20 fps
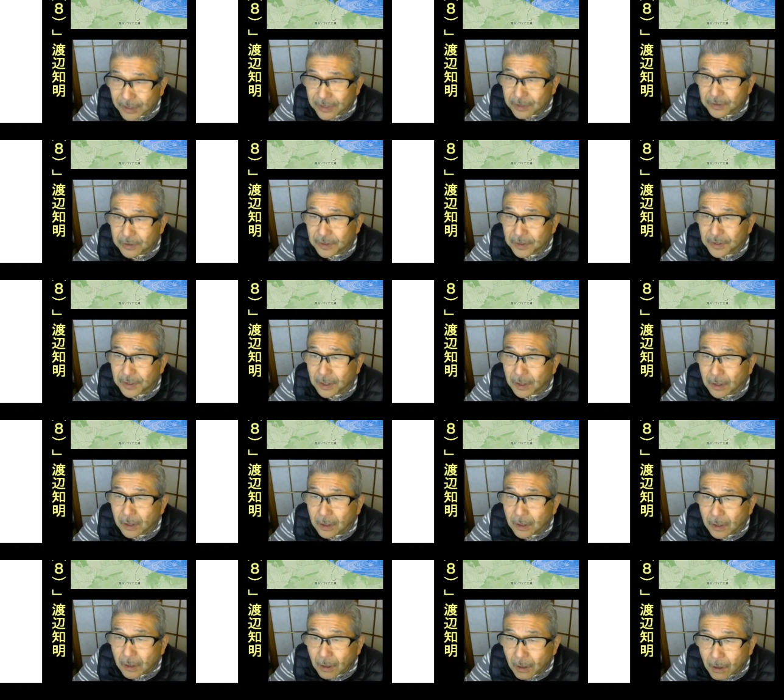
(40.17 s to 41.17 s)
えて
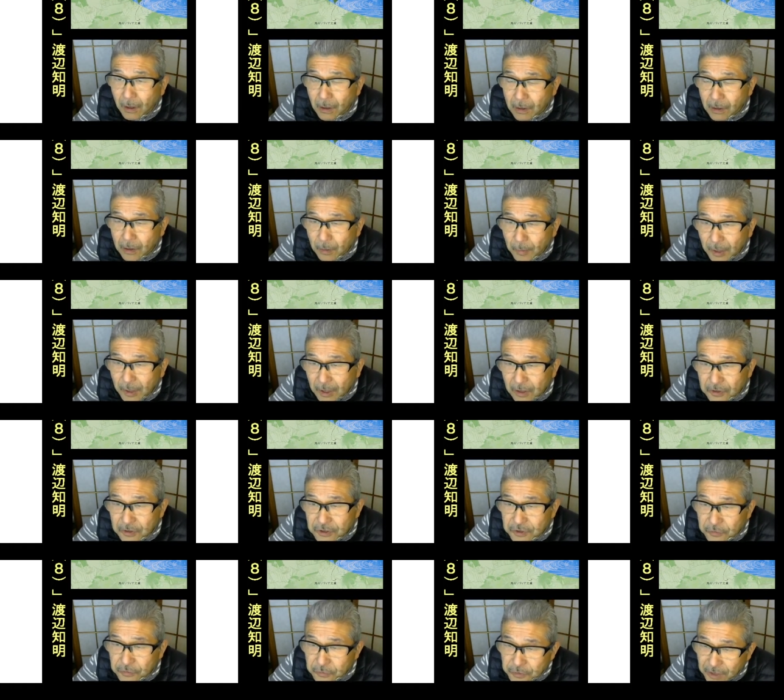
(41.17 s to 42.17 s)
はかばか
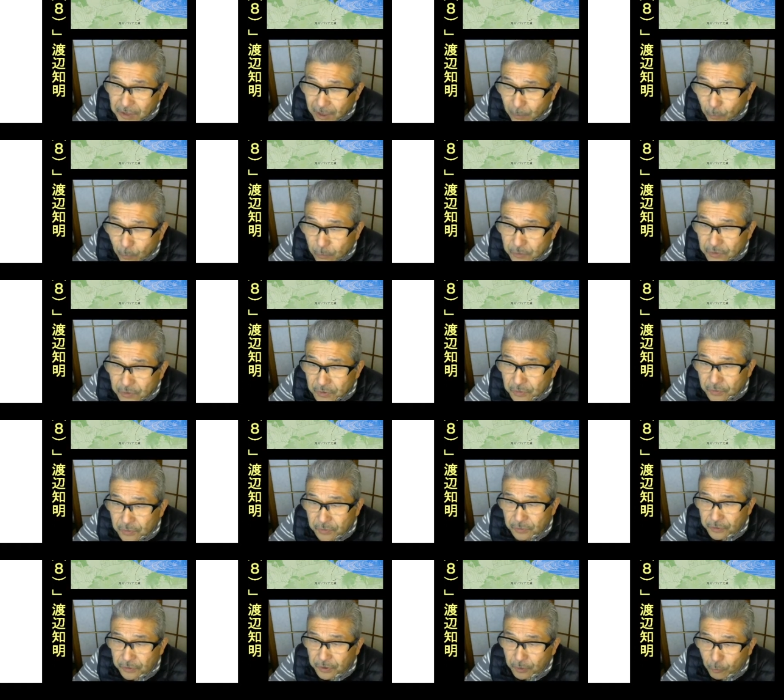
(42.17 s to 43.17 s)
しく矢を作
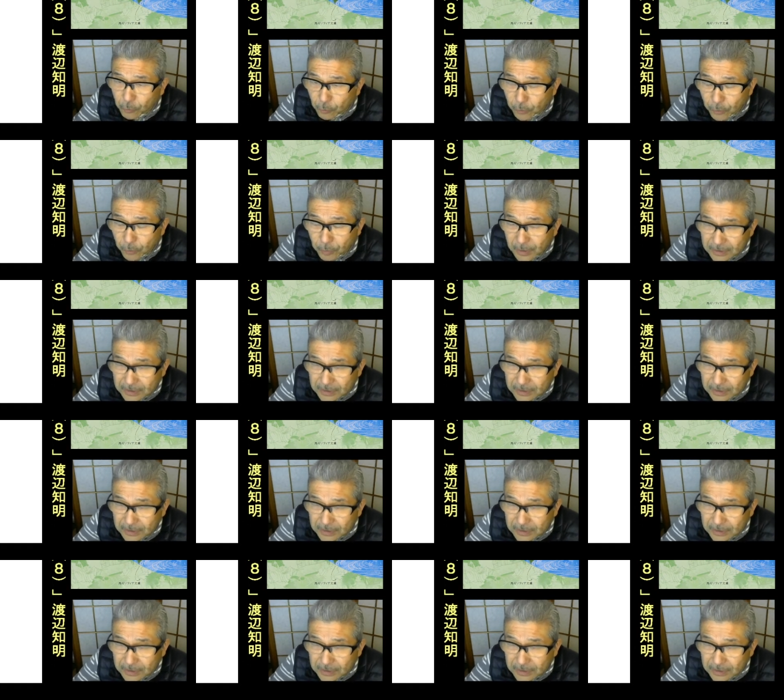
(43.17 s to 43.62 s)
るに及ば